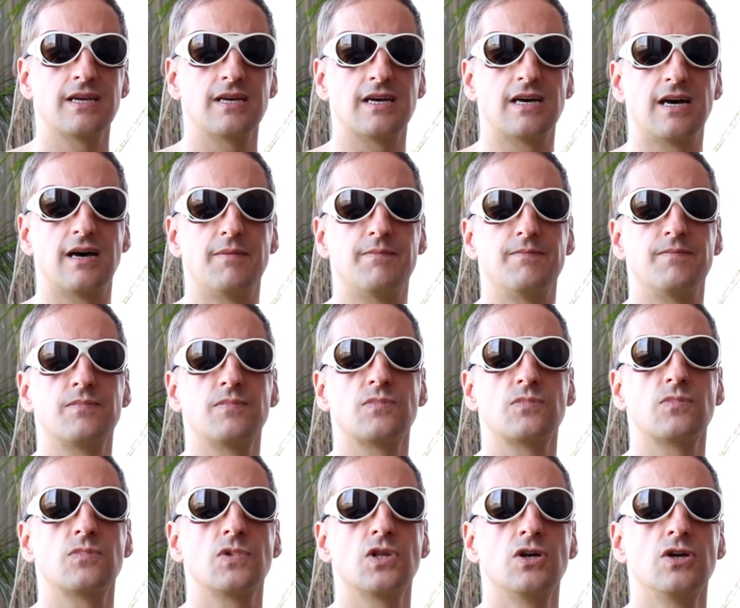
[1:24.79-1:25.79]
Ähm,
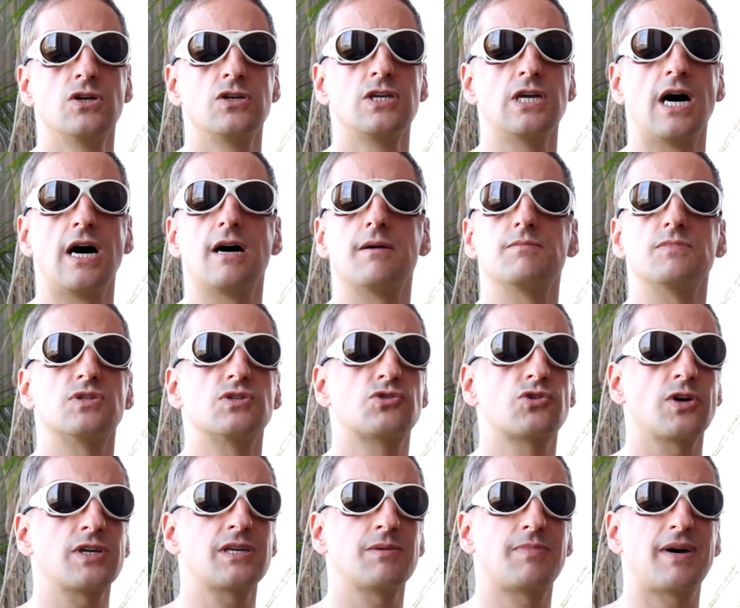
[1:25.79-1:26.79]
ja,
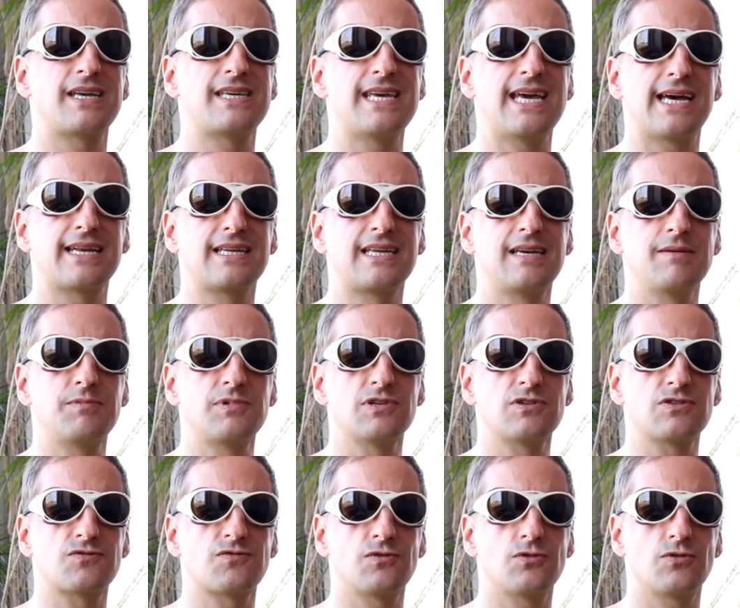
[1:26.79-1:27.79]
solche Barrieren gibt
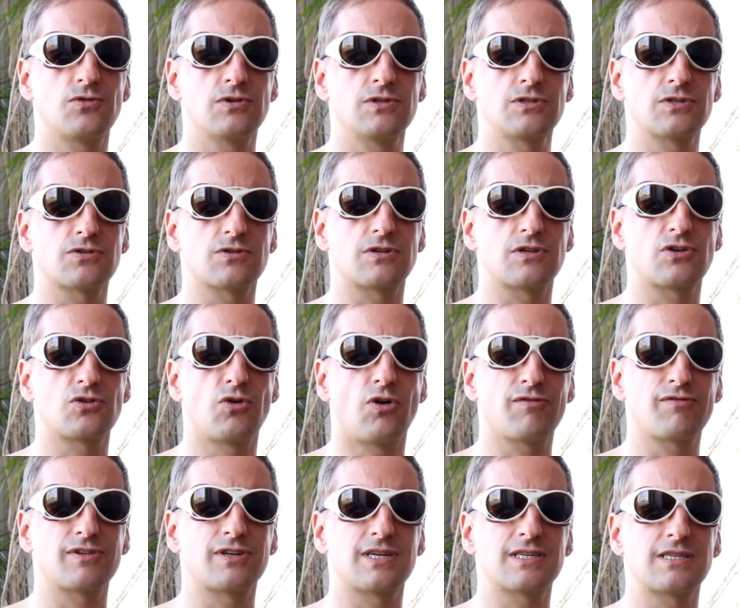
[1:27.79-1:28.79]
es für uns und ich
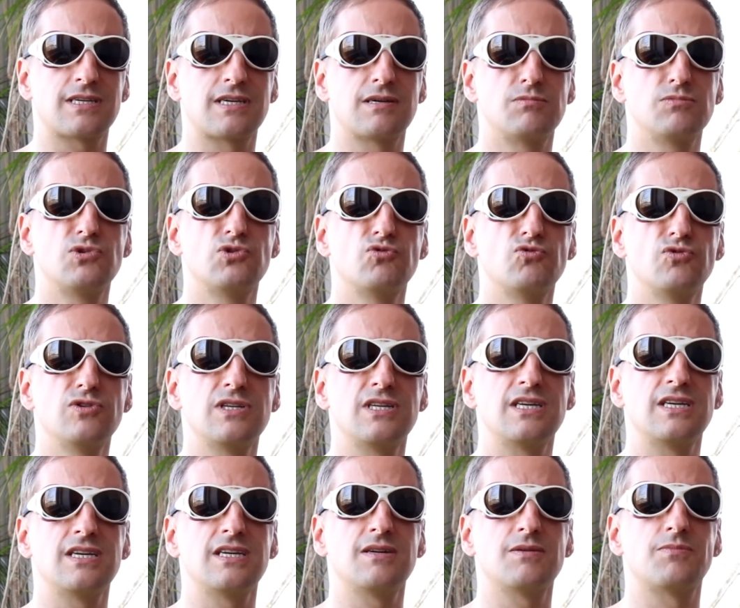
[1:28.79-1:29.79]
hoffe, dass ich im
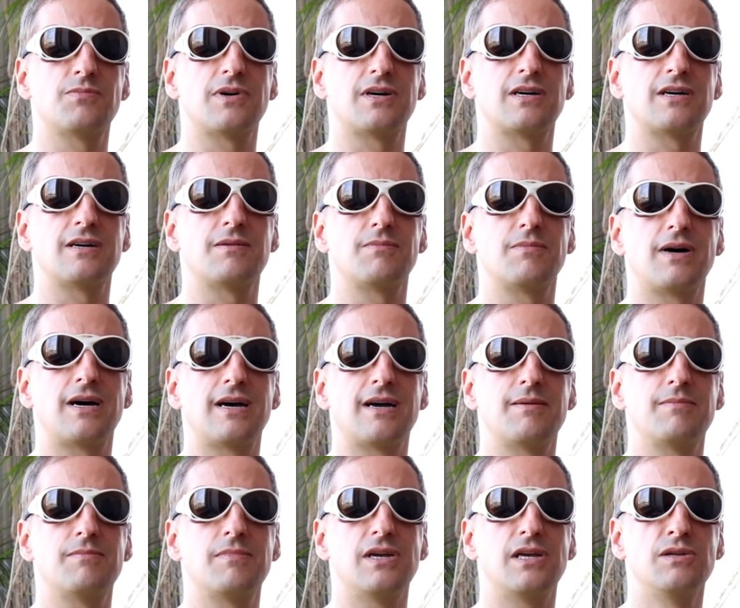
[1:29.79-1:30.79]
Juni bei
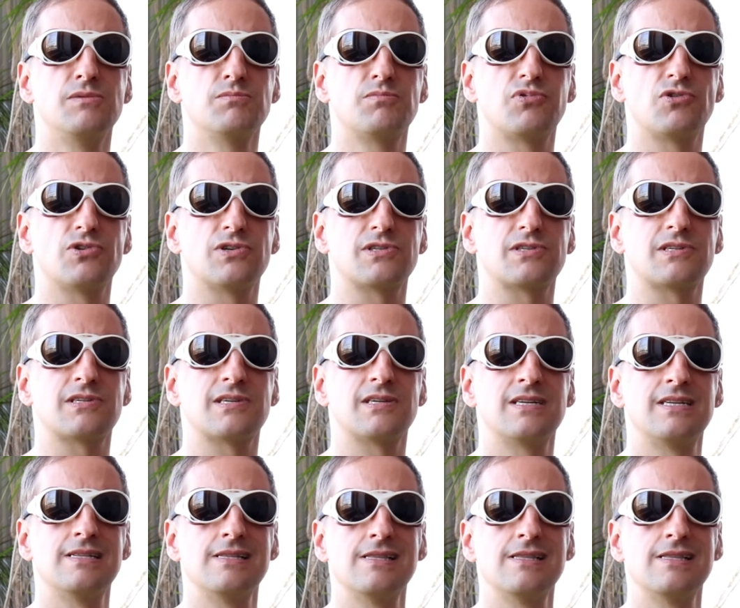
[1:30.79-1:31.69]
meinem Input